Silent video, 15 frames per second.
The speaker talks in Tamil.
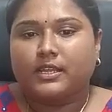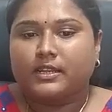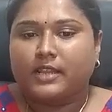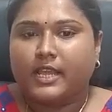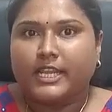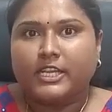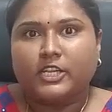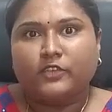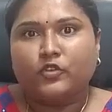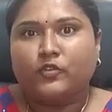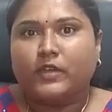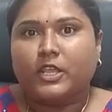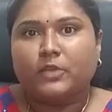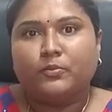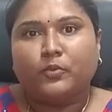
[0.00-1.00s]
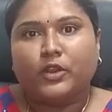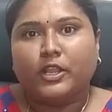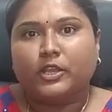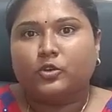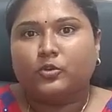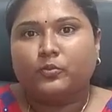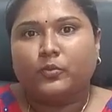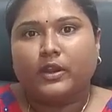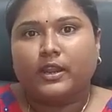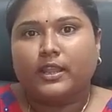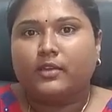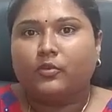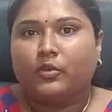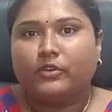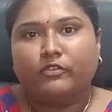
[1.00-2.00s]
நான் இன்டர்வியூ வரைக்கும் போனேன் குரூப் ஒன்ல
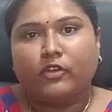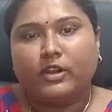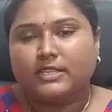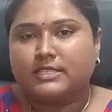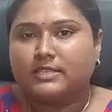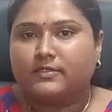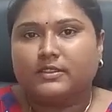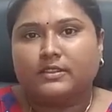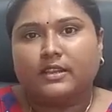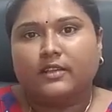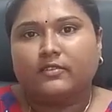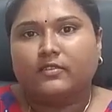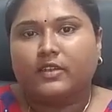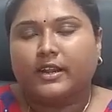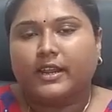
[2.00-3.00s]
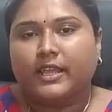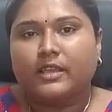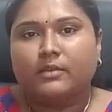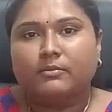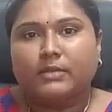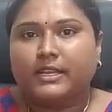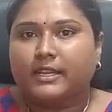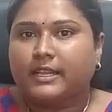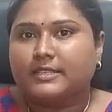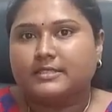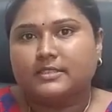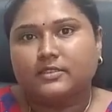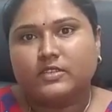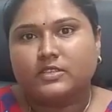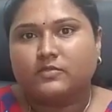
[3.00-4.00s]
ஒன் ஃபார்ட்டி செவன்த் ரேங்க் வாங்கினேன் பட் எனக்கு
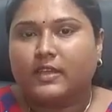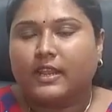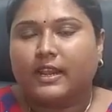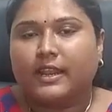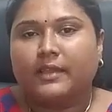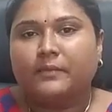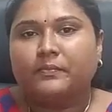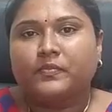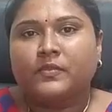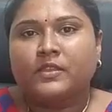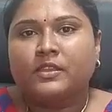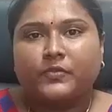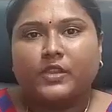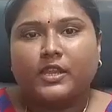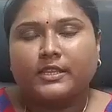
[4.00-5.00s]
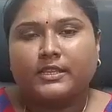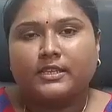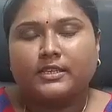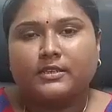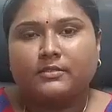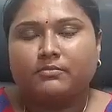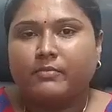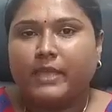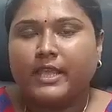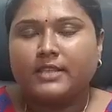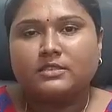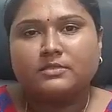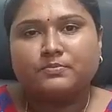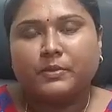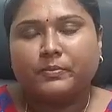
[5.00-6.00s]
சர்வீஸ் வரல இந்த
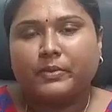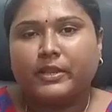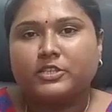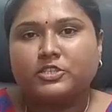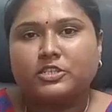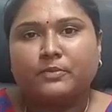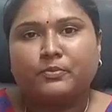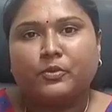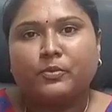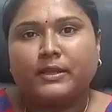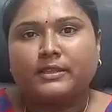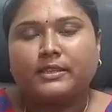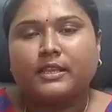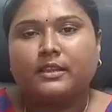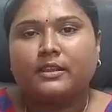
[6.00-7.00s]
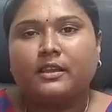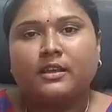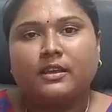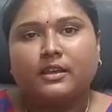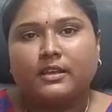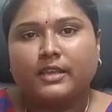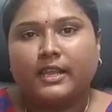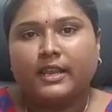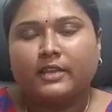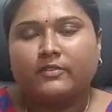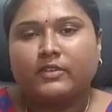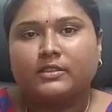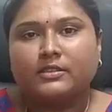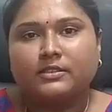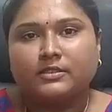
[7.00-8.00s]
மெயின்ஸ் ப்ரிப்பரேஷன் அப்போ பார்த்தீங்கன்னா எனக்கு
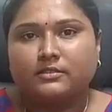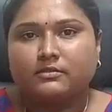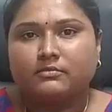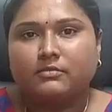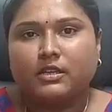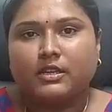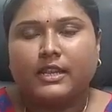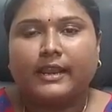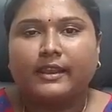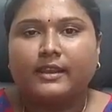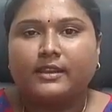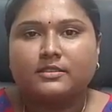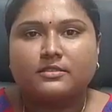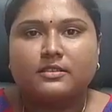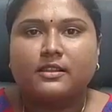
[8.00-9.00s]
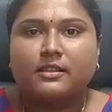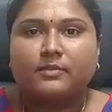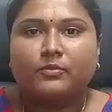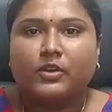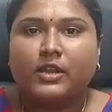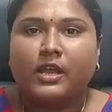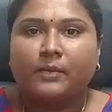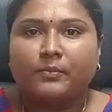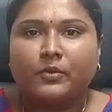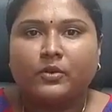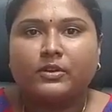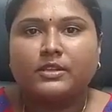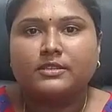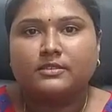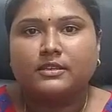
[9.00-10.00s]
வந்து நிறைய டெஸ்ட் எழுத முடியல அப்போ
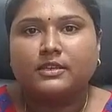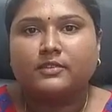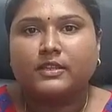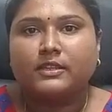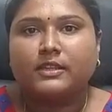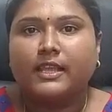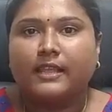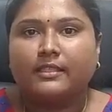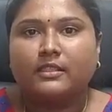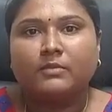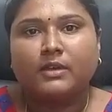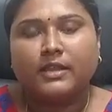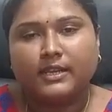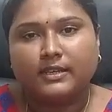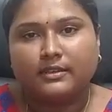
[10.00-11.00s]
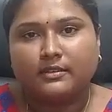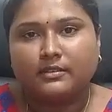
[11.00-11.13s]
கூட சார் வந்து எந்த மாதிரி